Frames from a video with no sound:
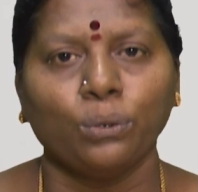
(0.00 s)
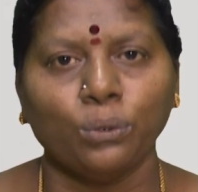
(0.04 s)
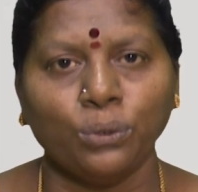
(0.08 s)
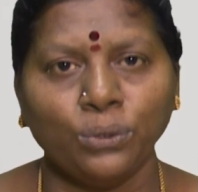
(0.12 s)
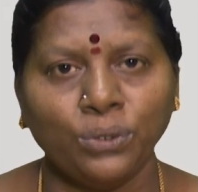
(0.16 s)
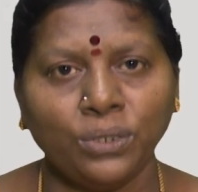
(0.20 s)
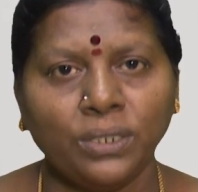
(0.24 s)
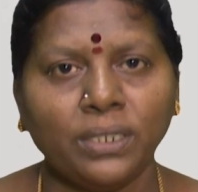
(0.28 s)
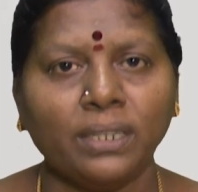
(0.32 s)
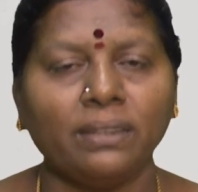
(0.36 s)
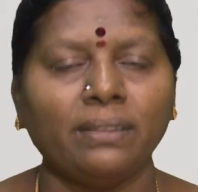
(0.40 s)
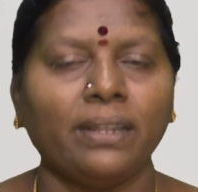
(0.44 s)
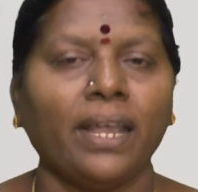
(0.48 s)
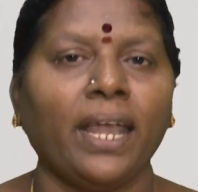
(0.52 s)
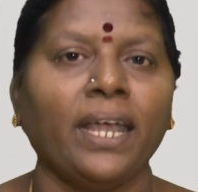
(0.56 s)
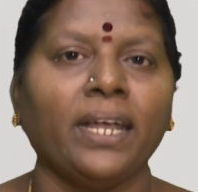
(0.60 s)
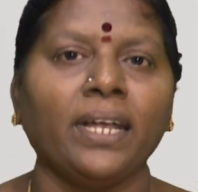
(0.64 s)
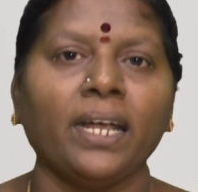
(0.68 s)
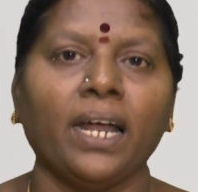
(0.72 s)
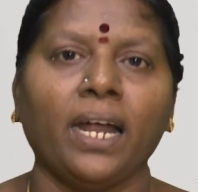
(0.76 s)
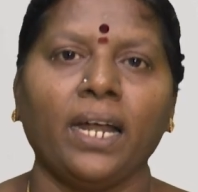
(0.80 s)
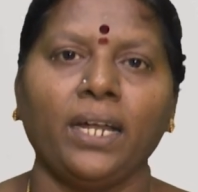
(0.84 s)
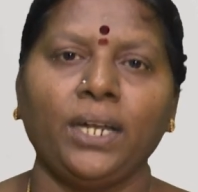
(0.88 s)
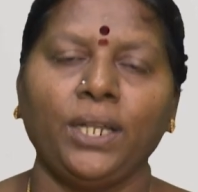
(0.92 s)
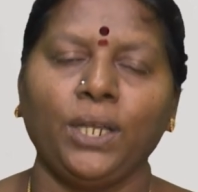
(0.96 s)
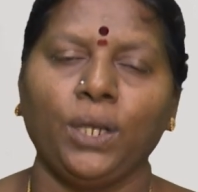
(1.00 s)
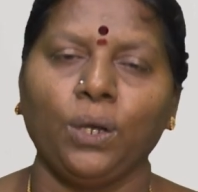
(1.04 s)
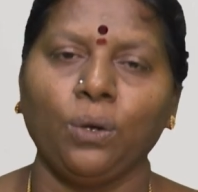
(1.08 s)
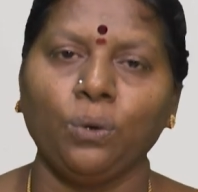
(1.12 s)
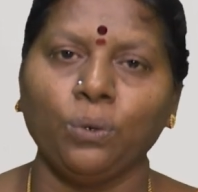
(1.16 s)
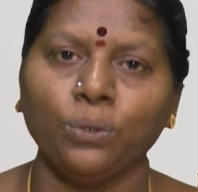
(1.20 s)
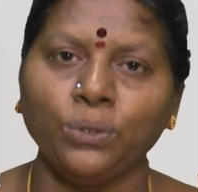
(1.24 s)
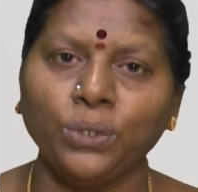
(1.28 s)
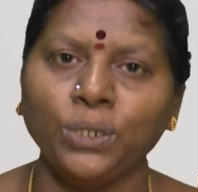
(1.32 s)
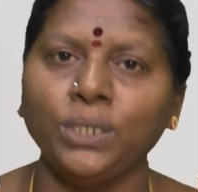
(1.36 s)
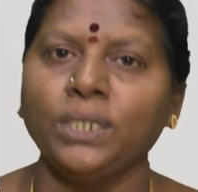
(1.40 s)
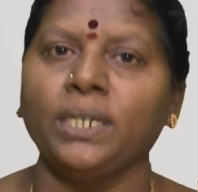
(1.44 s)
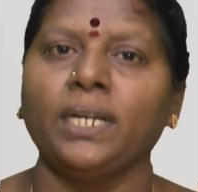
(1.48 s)
கொஞ்சம் தேங்காய் எண்ணெயோ
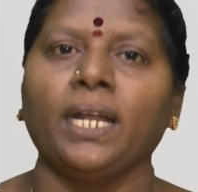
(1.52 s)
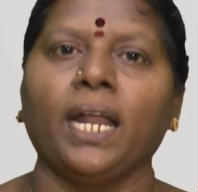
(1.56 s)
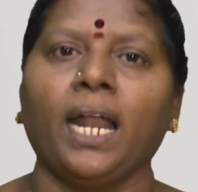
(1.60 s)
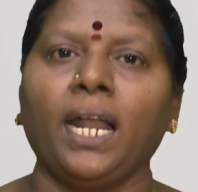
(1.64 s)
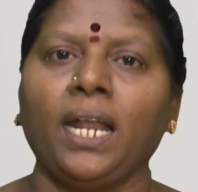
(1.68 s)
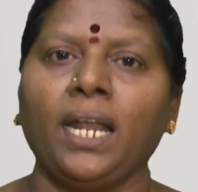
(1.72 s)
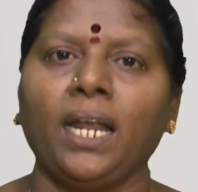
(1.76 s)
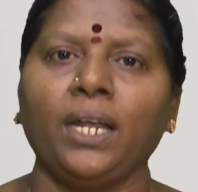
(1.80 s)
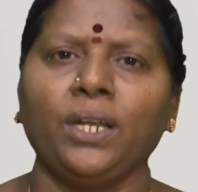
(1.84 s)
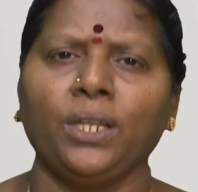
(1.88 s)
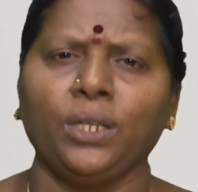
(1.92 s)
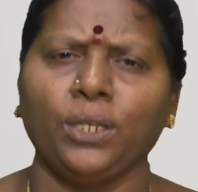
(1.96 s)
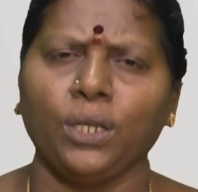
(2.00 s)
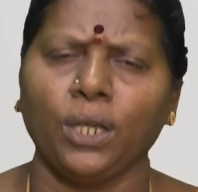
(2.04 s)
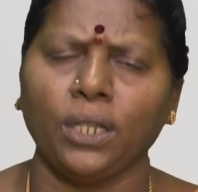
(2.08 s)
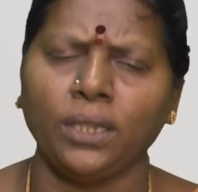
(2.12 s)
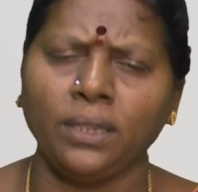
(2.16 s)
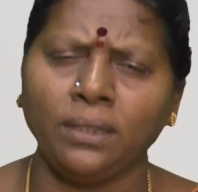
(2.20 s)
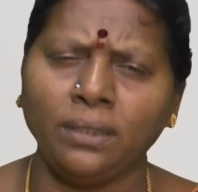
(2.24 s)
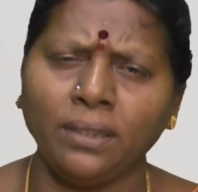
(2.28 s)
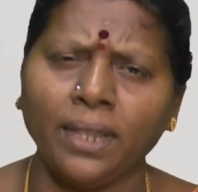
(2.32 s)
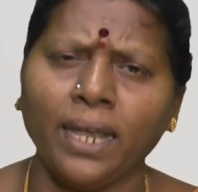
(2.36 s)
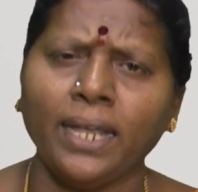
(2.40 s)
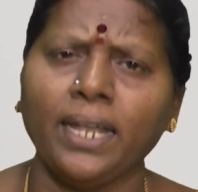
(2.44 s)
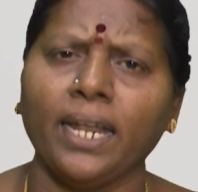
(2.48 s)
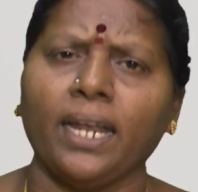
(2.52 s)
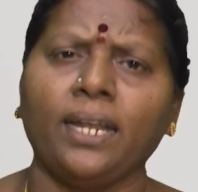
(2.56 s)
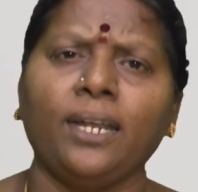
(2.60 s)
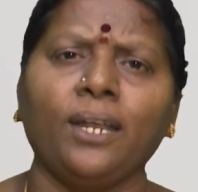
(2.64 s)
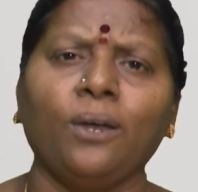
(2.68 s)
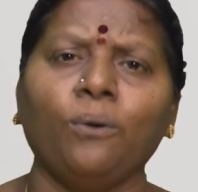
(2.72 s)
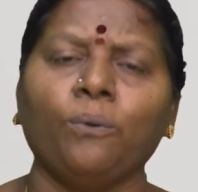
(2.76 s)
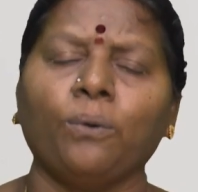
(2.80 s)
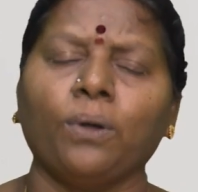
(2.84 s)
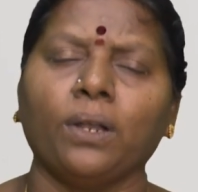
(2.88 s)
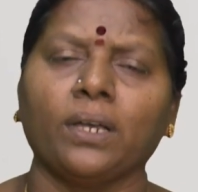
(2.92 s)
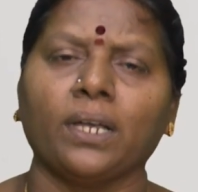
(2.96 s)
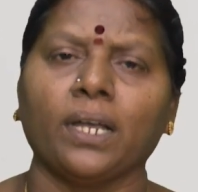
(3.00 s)
கொஞ்சம் நல்லெண்ணெய் எந்த
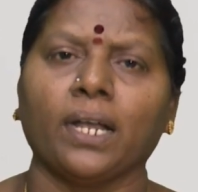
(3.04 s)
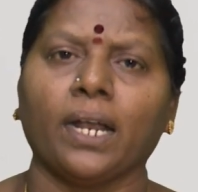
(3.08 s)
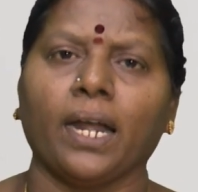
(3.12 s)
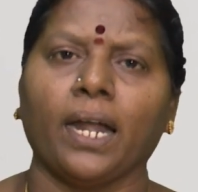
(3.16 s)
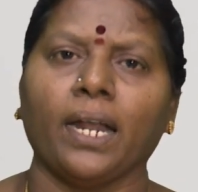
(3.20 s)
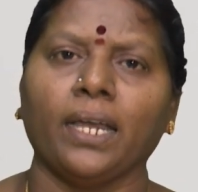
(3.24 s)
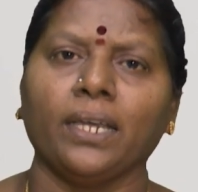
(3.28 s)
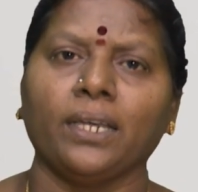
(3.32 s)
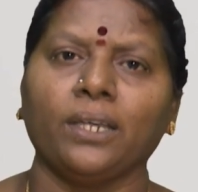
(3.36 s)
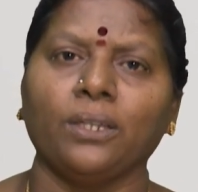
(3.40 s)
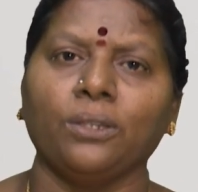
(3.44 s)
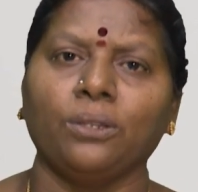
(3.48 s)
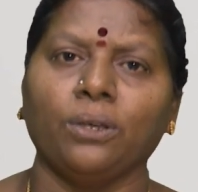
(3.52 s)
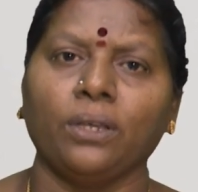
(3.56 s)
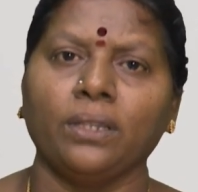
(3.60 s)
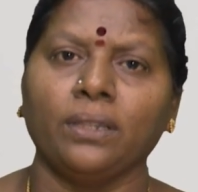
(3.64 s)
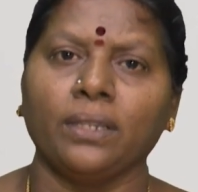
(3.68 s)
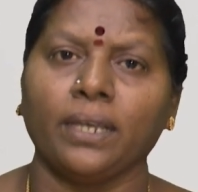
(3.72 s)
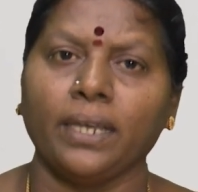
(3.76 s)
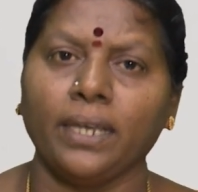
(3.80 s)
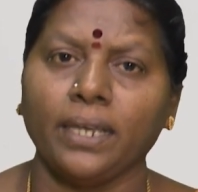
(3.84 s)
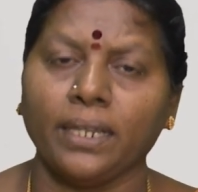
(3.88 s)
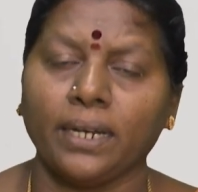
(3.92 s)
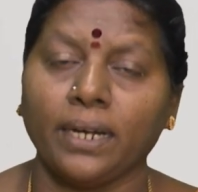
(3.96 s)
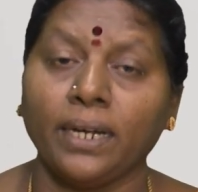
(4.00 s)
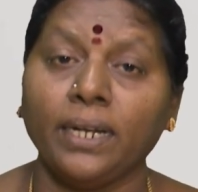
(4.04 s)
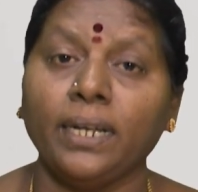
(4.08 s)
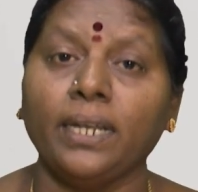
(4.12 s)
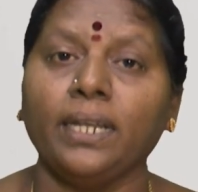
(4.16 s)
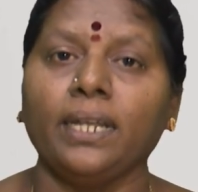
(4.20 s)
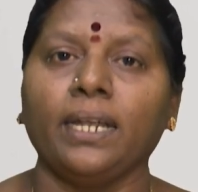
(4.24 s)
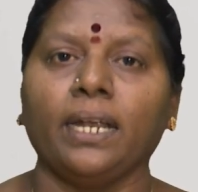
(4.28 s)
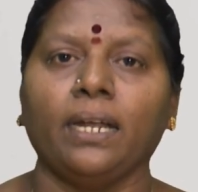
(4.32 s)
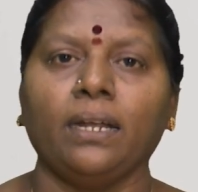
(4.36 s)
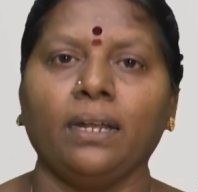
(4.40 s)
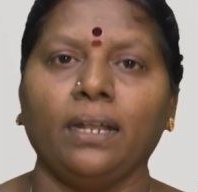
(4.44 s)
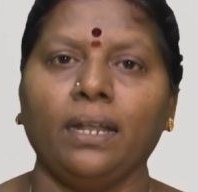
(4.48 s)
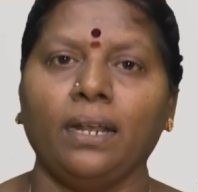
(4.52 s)
எண்ணெய் உங்களுக்கு கிடைக்குதோ இந்த இரண்டு
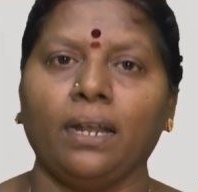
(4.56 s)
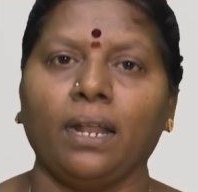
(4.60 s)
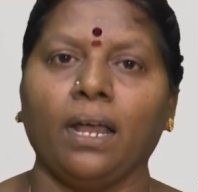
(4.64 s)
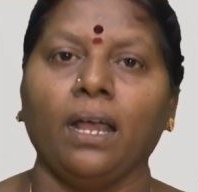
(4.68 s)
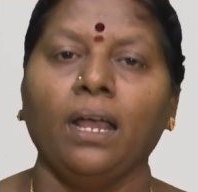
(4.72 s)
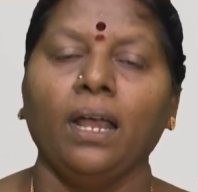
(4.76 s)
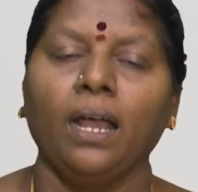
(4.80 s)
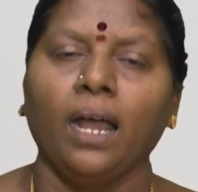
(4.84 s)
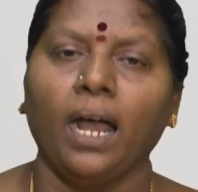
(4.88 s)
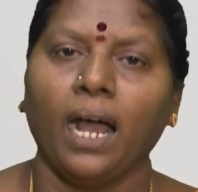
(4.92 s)
எண்ணெயில்